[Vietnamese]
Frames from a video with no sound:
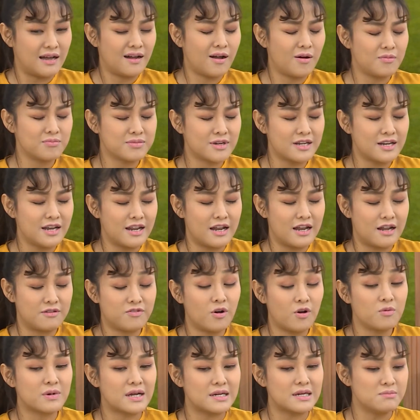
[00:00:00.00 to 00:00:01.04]
Dạ không, cái này là
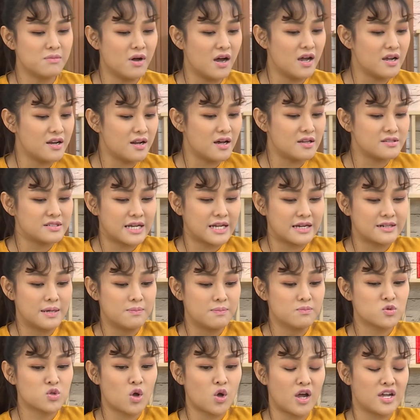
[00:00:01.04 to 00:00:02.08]
phong cách mới đó, trang
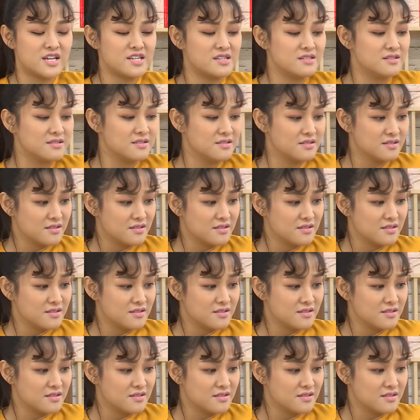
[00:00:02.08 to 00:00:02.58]
điểm thuây.